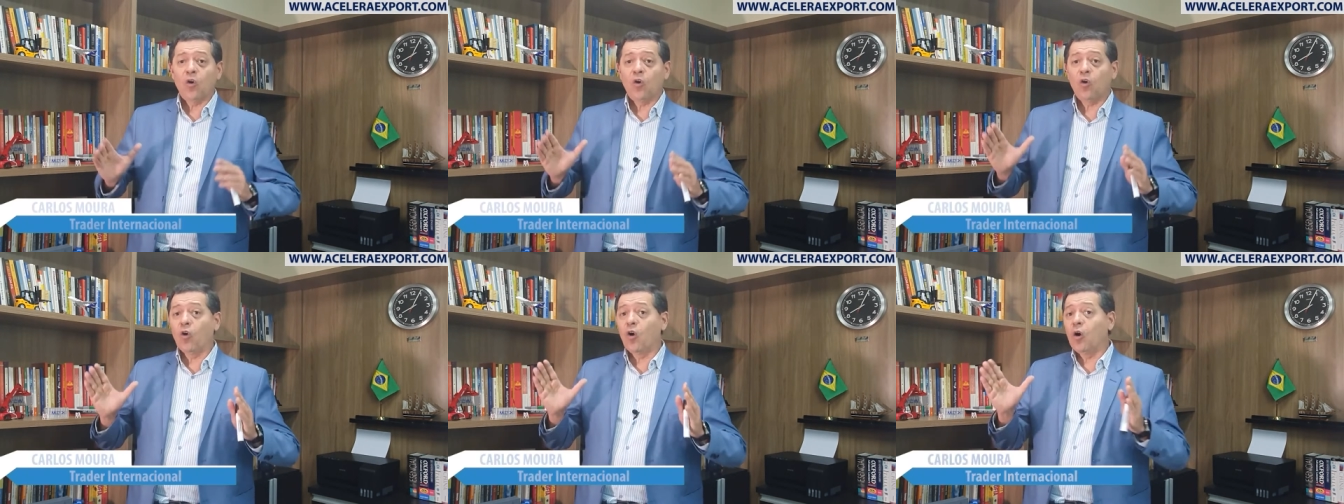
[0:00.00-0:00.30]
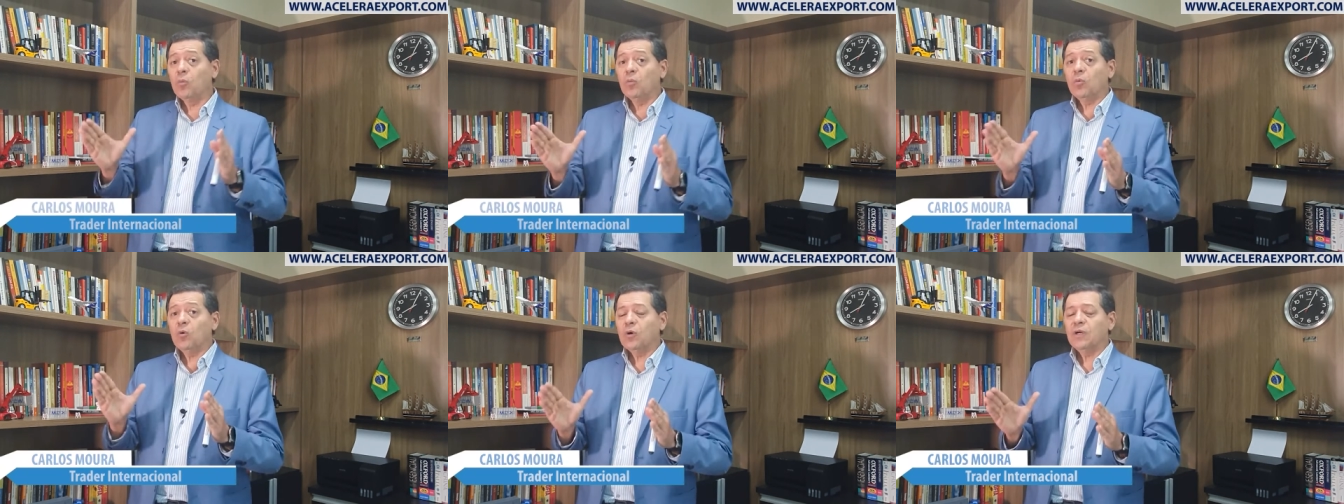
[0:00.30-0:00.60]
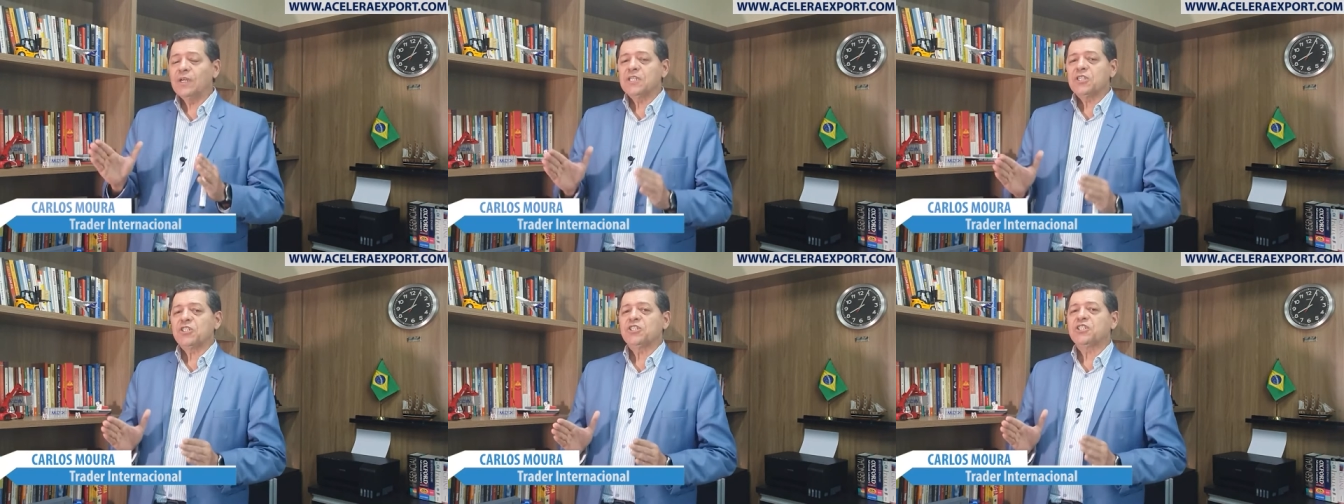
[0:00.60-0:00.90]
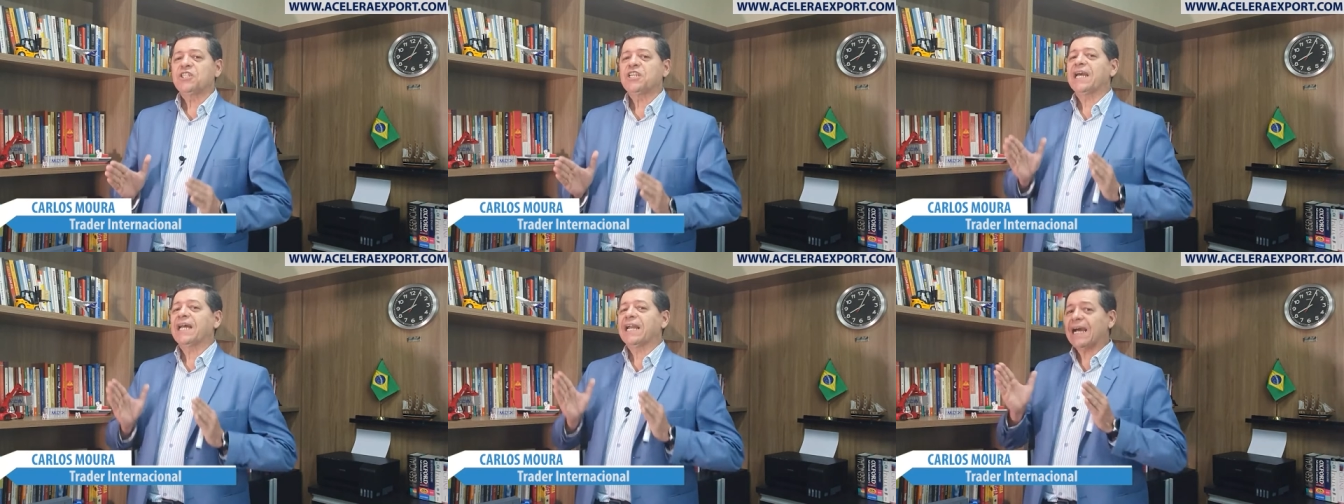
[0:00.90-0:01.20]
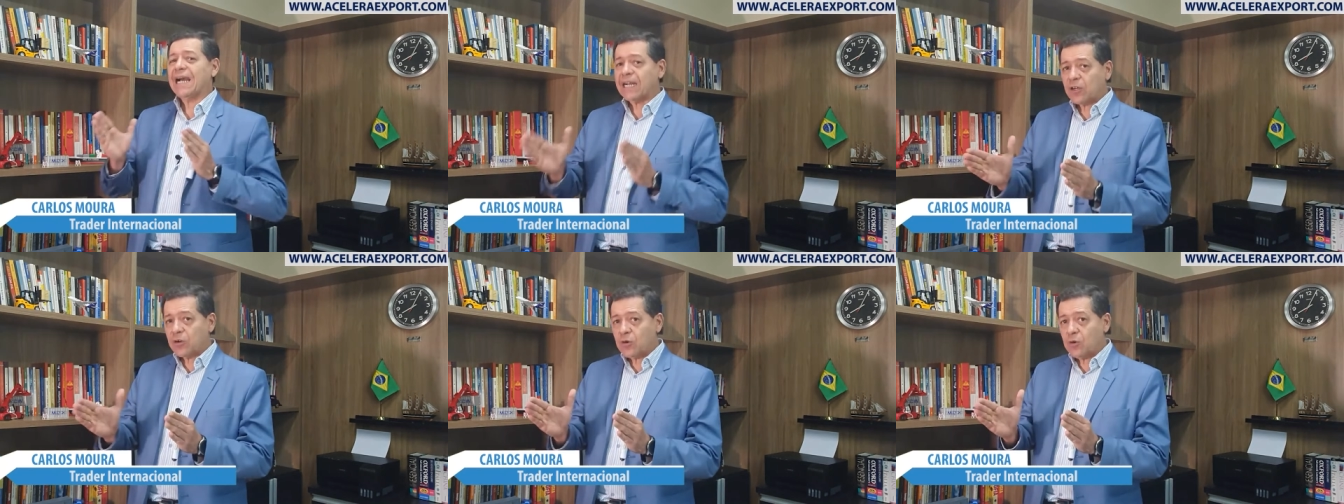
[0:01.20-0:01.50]
Como
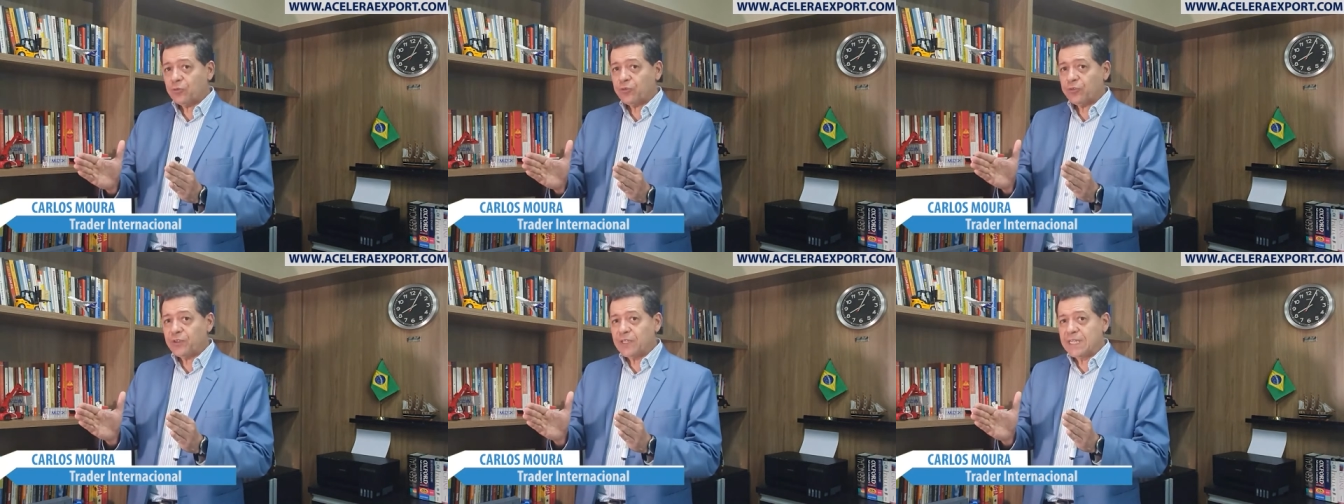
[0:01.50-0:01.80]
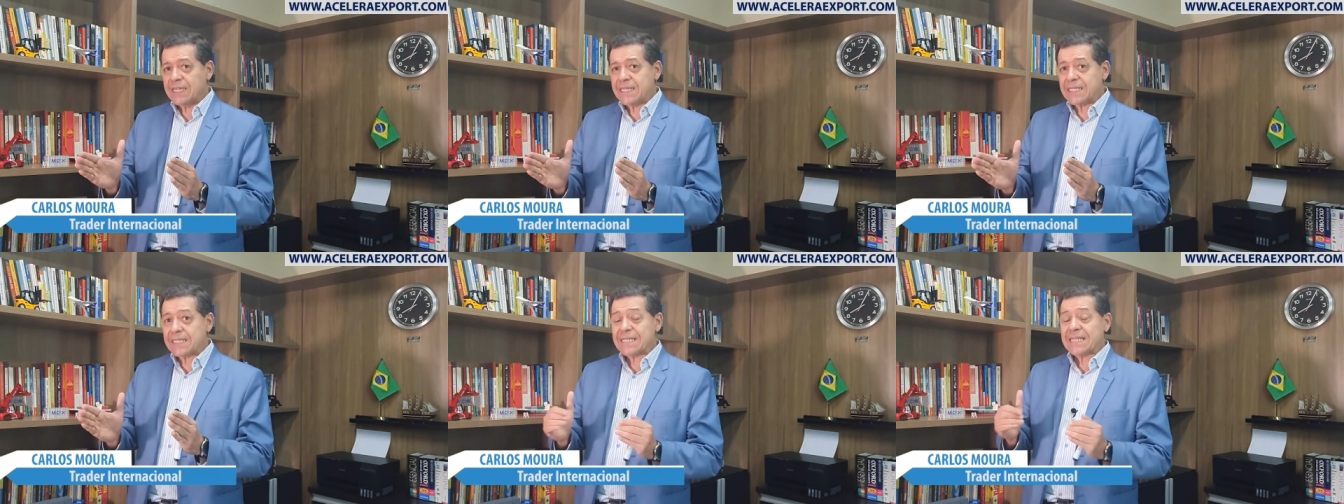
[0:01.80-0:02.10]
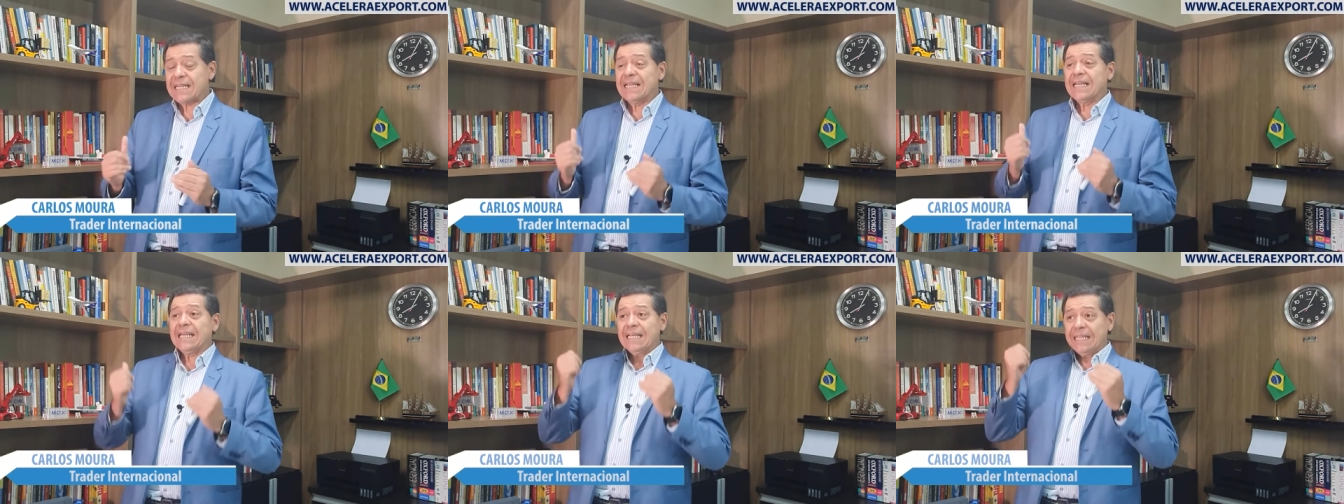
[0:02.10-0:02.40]
gerar confiança